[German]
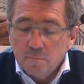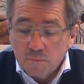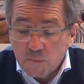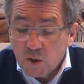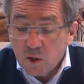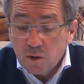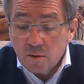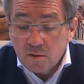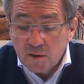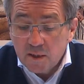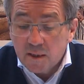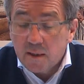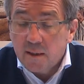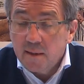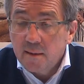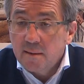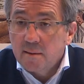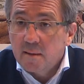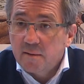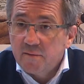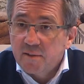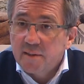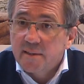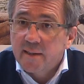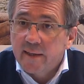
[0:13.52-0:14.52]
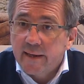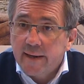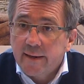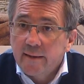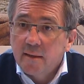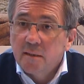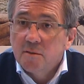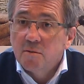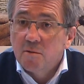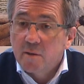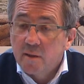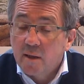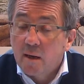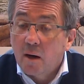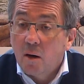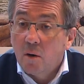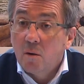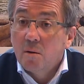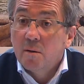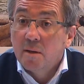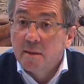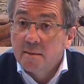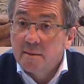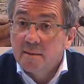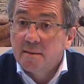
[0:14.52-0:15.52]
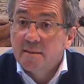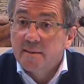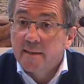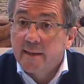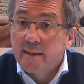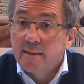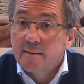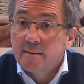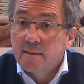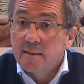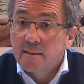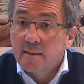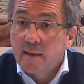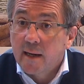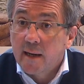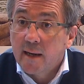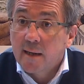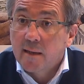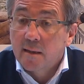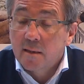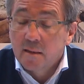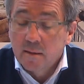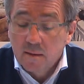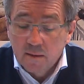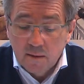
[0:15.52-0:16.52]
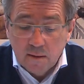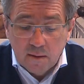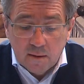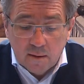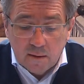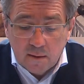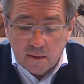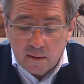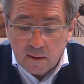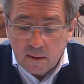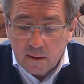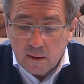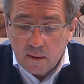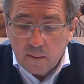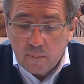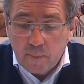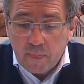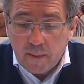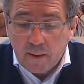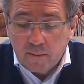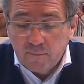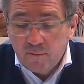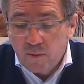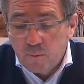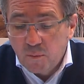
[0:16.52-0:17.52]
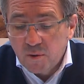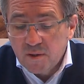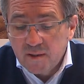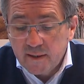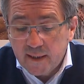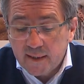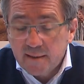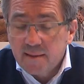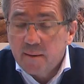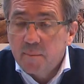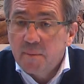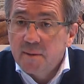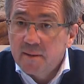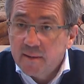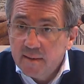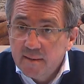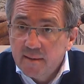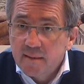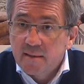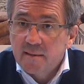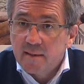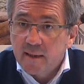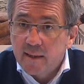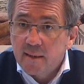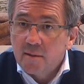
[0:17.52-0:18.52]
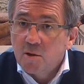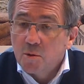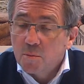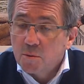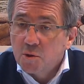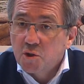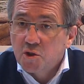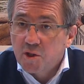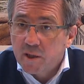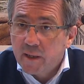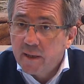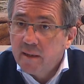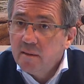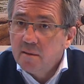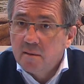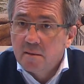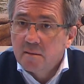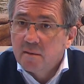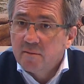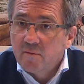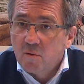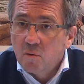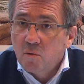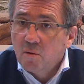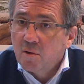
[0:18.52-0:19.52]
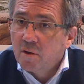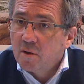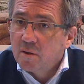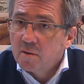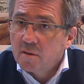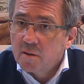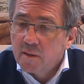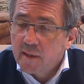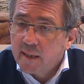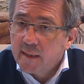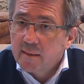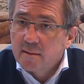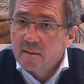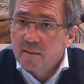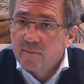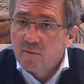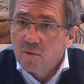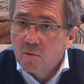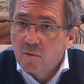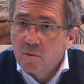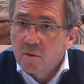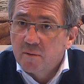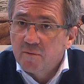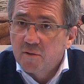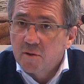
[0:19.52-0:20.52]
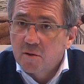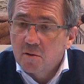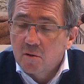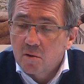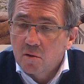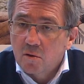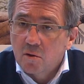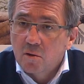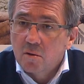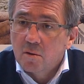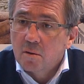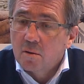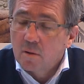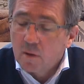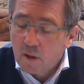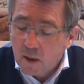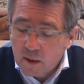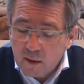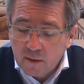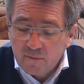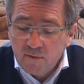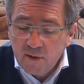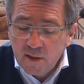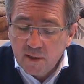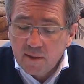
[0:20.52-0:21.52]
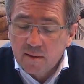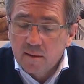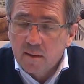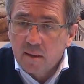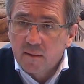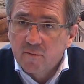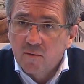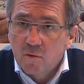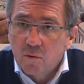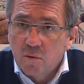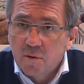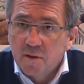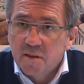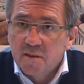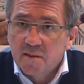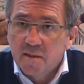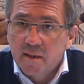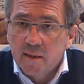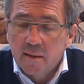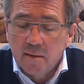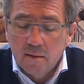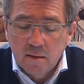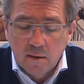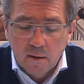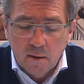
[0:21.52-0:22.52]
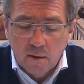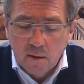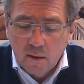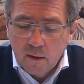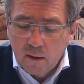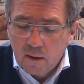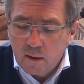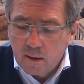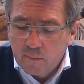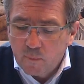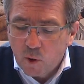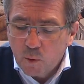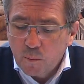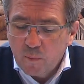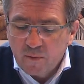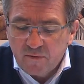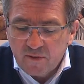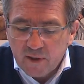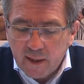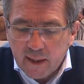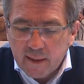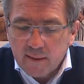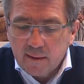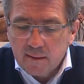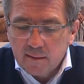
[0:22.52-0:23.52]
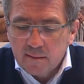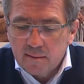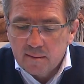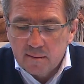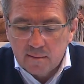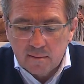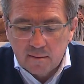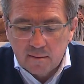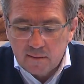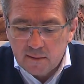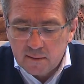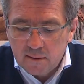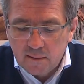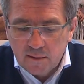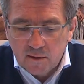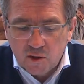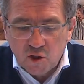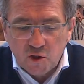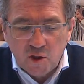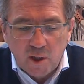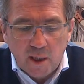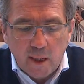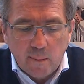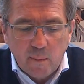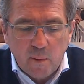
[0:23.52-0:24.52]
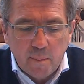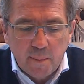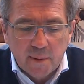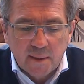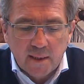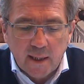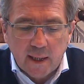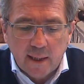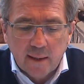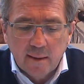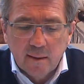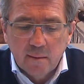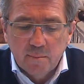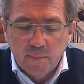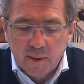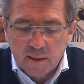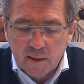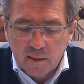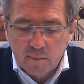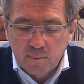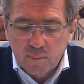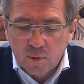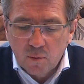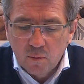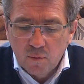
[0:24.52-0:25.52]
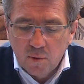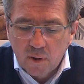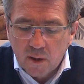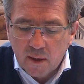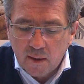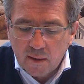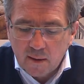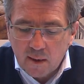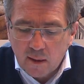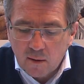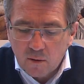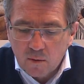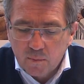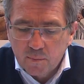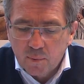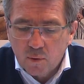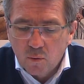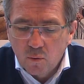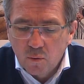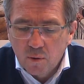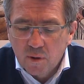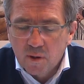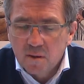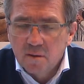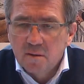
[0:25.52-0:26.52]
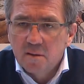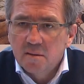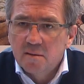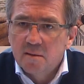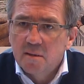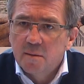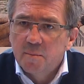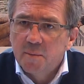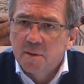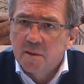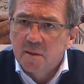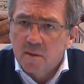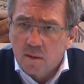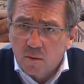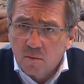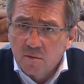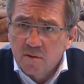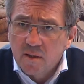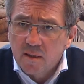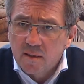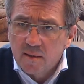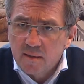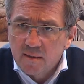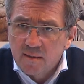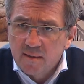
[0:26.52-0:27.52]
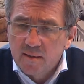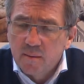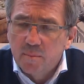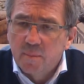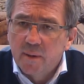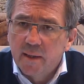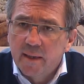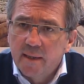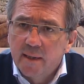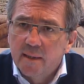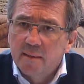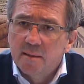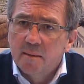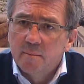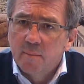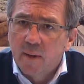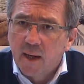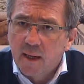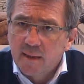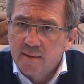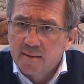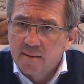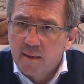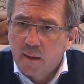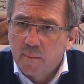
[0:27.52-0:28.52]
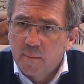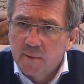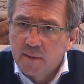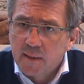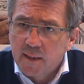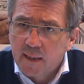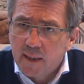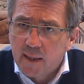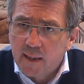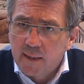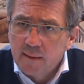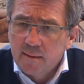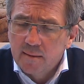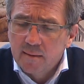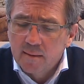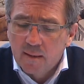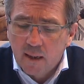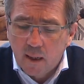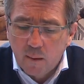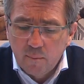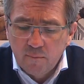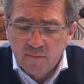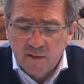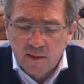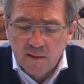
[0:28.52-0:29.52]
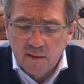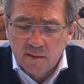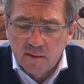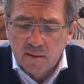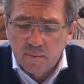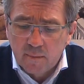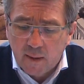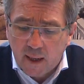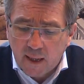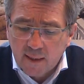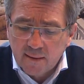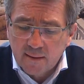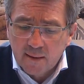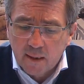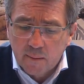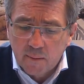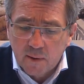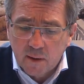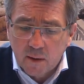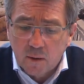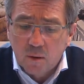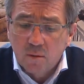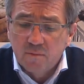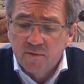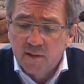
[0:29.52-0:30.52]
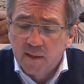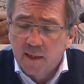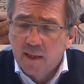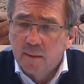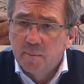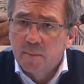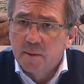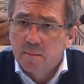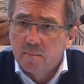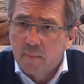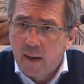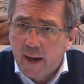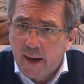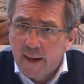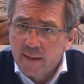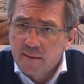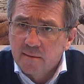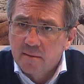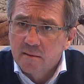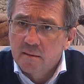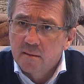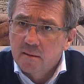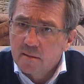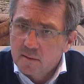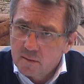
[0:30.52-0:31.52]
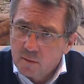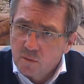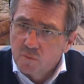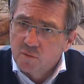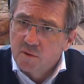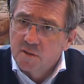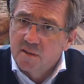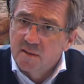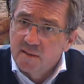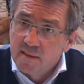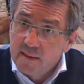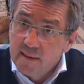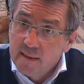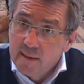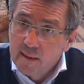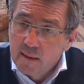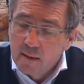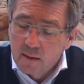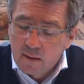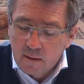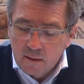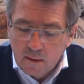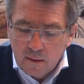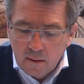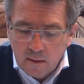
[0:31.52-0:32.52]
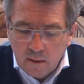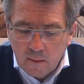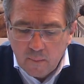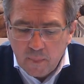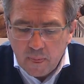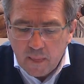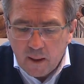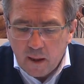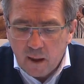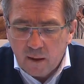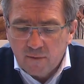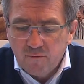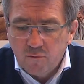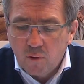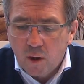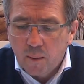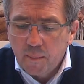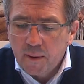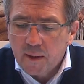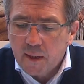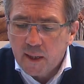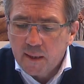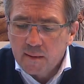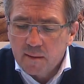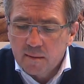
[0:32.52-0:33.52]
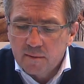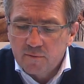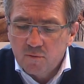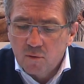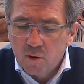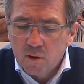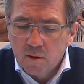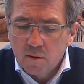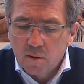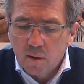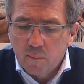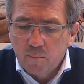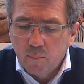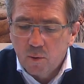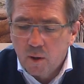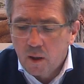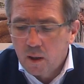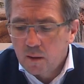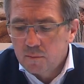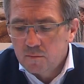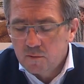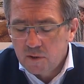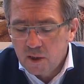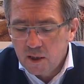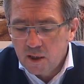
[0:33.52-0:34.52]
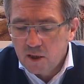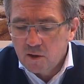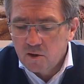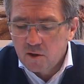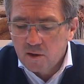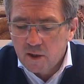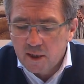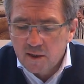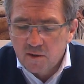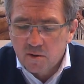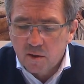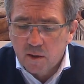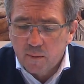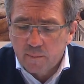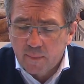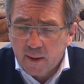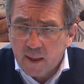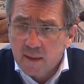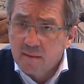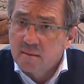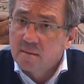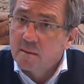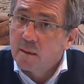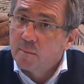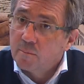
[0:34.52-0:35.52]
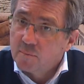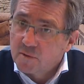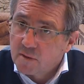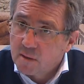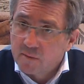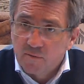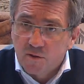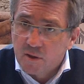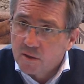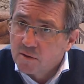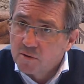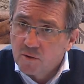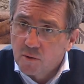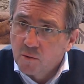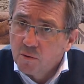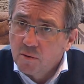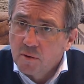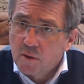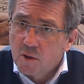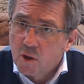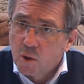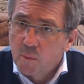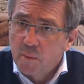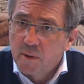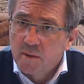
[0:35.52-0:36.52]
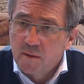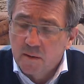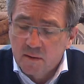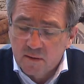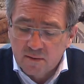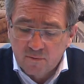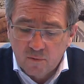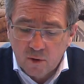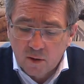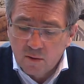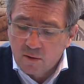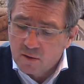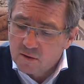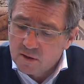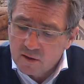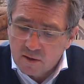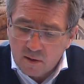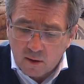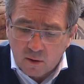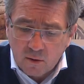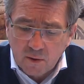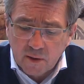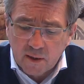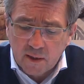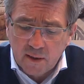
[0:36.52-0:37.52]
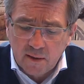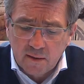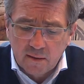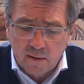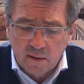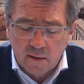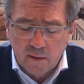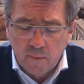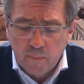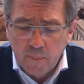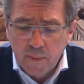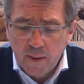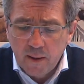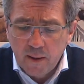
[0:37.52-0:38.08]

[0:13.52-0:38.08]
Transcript: Ja, sehr richtig. Wir denken natürlich auch an die Zeit danach. Äh, wir müssen jetzt einmal diese Zeit überstehen, diese Woche und die nächste Woche wird noch äh, eine wichtige Woche sein. Ich möchte mich vielleicht an dieser Stelle einmal bedanken bei den Bruckerinnen und Bruckern, die sich mit großer Disziplin an die Maßnahmen gehalten haben, weil diese Maßnahmen auch wirklich mit Maß und Ziel äh, vorbereitet wurden. Ein paar Dinge, die nicht so gepasst haben, sind wieder zurückgenommen jetzt worden, das ist auch richtig.